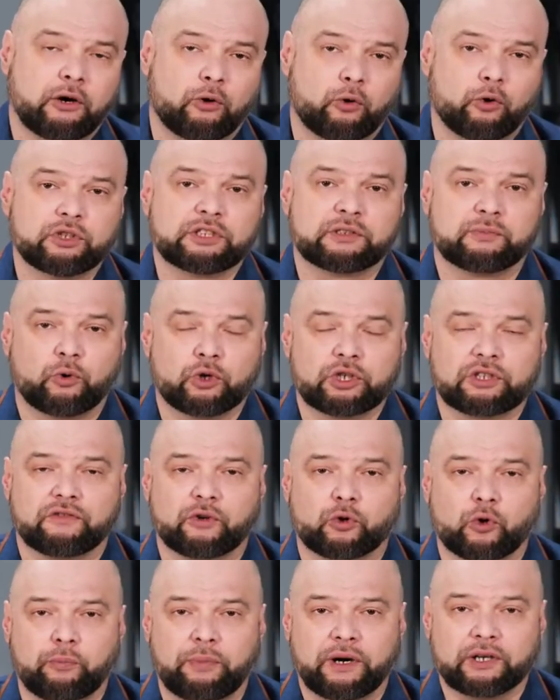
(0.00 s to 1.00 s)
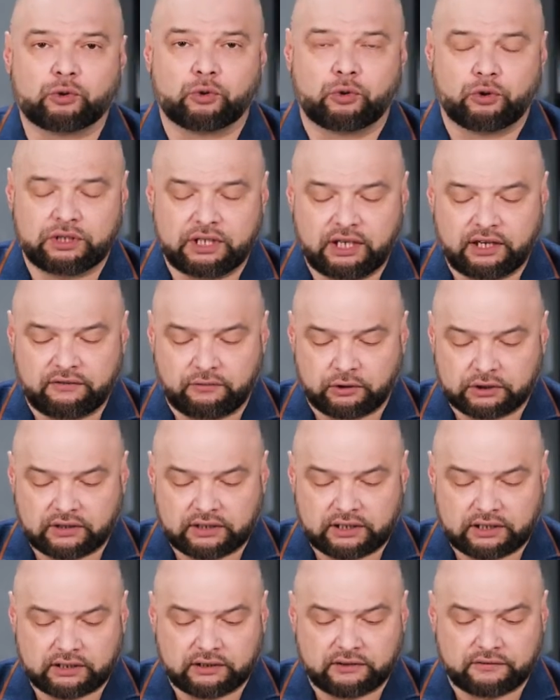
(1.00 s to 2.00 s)
он сможет выкупать у людей вот э,
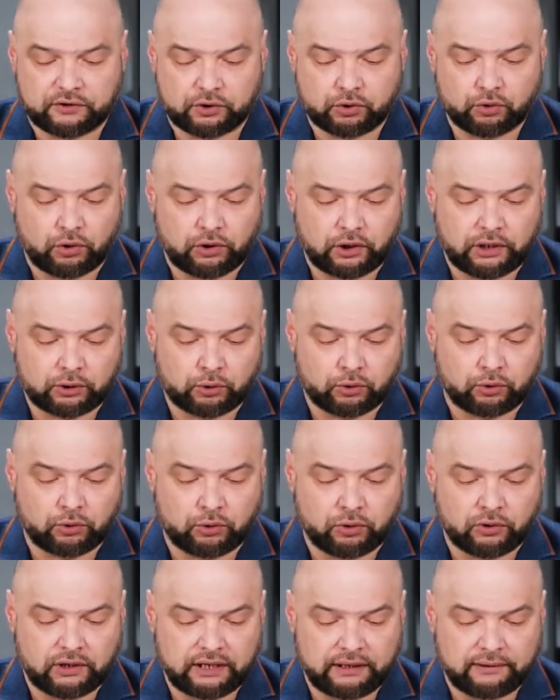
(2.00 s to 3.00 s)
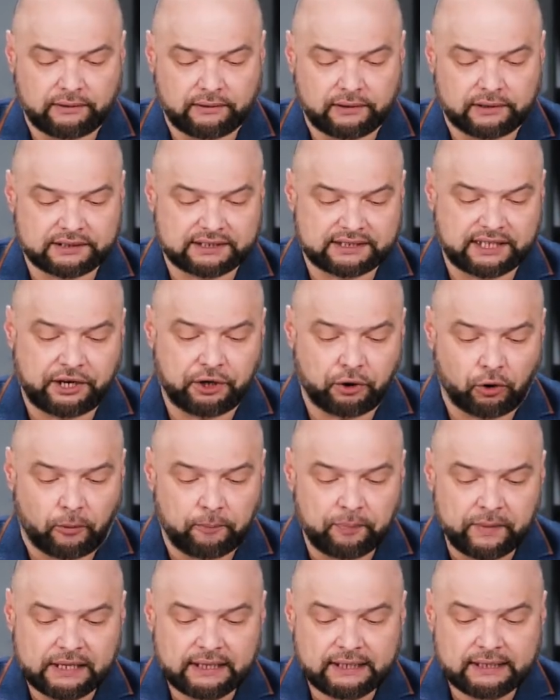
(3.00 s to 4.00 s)
э, всю эту э, старье.
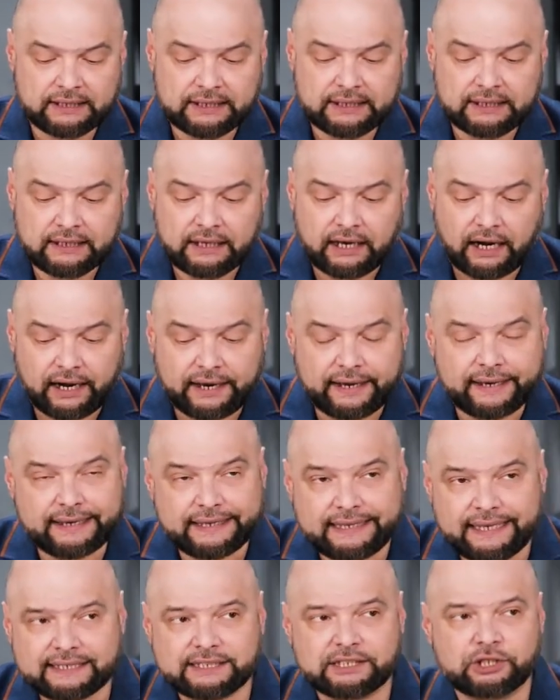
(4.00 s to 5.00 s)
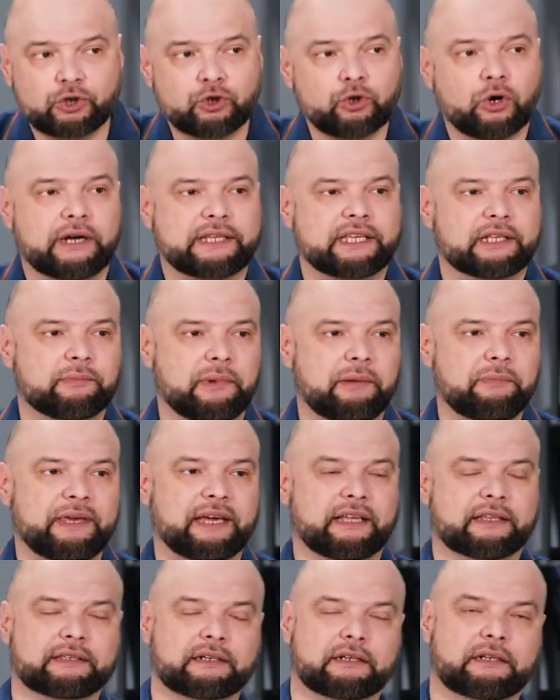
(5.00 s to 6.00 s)
Есть еще один
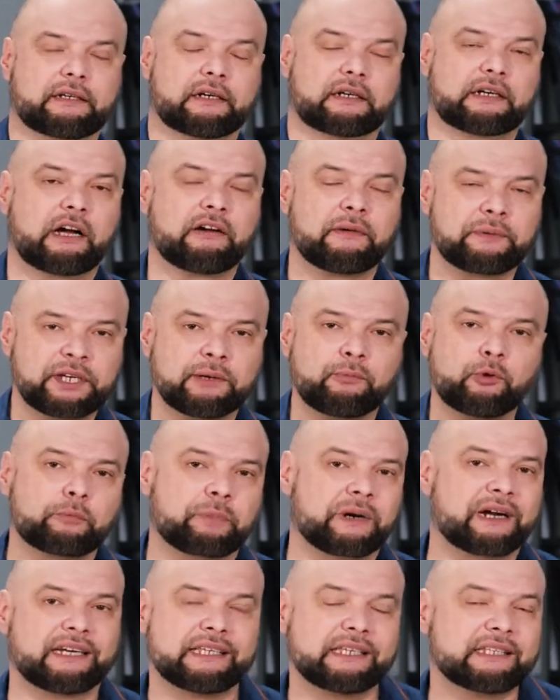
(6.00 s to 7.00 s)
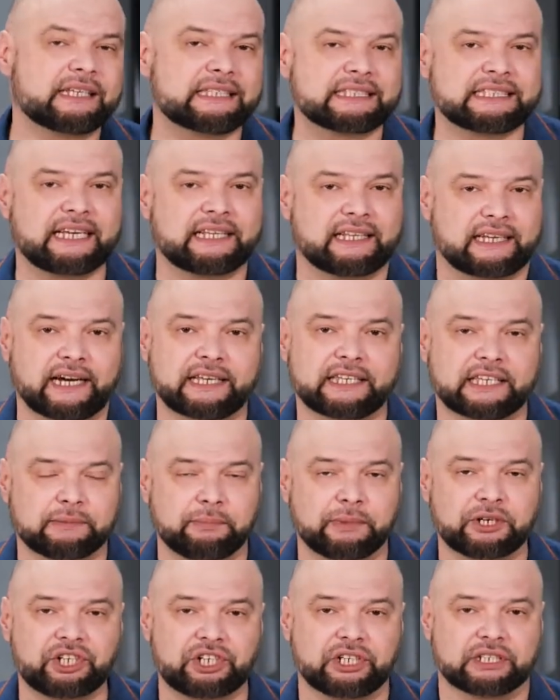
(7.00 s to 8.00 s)
момент. Как вообще будет проходить оценка этих
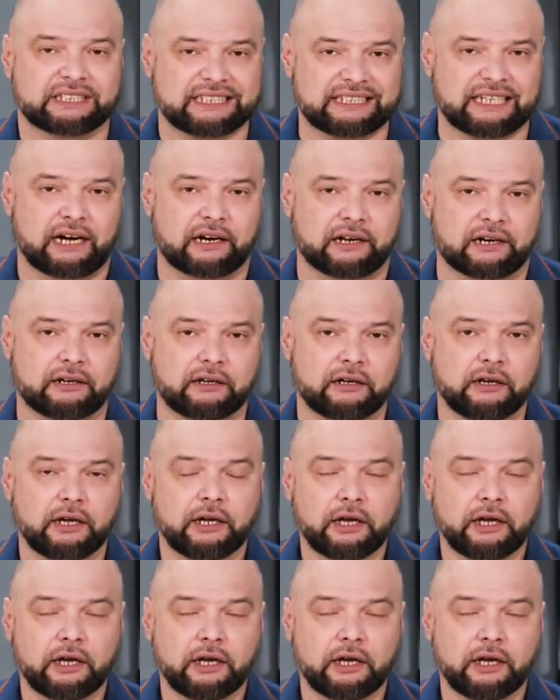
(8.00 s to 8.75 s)
машин старых?